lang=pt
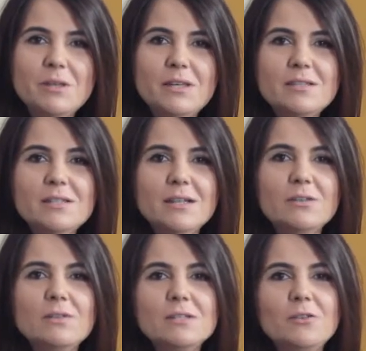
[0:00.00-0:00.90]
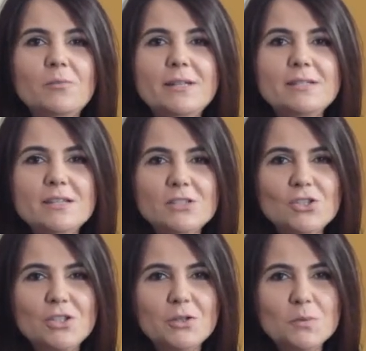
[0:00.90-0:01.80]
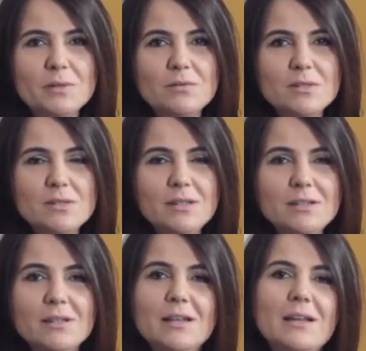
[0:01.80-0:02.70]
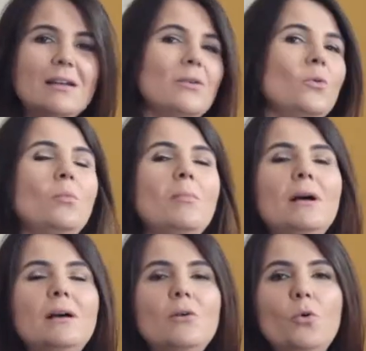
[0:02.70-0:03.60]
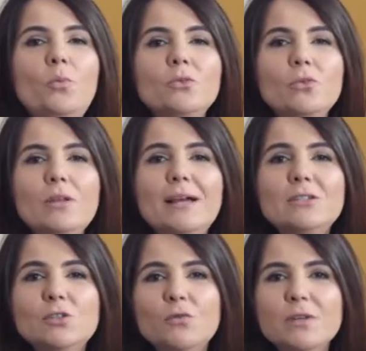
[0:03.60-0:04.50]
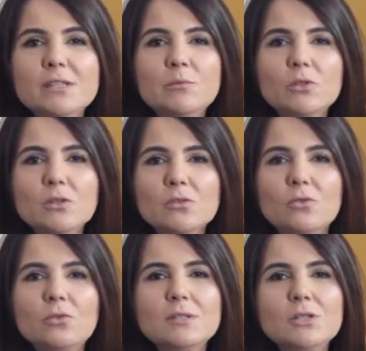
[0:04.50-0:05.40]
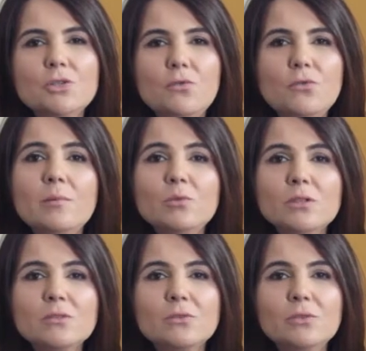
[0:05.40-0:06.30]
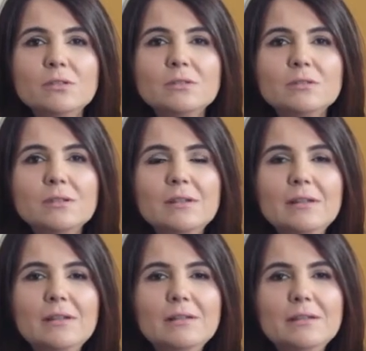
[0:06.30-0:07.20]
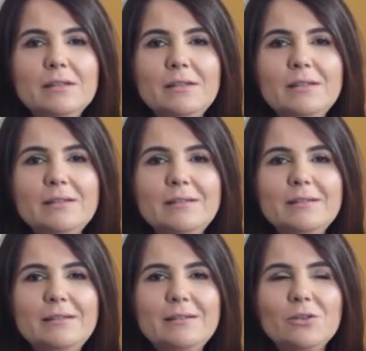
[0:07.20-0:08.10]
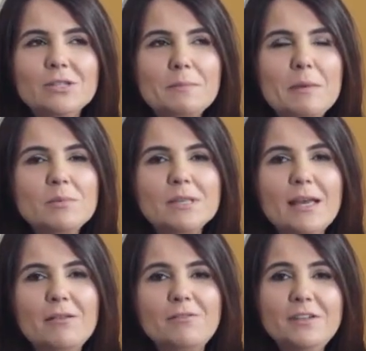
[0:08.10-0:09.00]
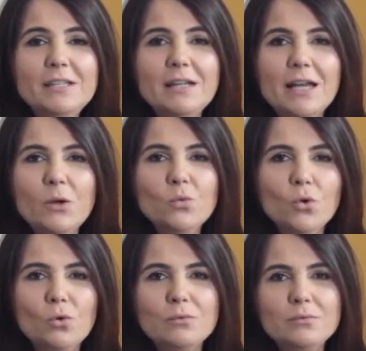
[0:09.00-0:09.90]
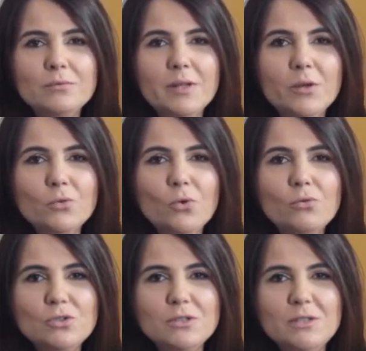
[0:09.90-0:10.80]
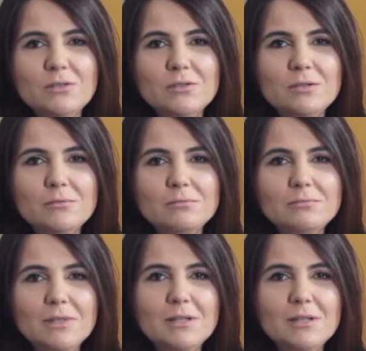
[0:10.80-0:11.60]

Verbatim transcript: que esse ano vai ser um presente de Deus para você, uma oportunidade de fazer muitas coisas, de viver muitas coisas. E nós sabemos que a vida é um dom, é um dom de Deus, é um,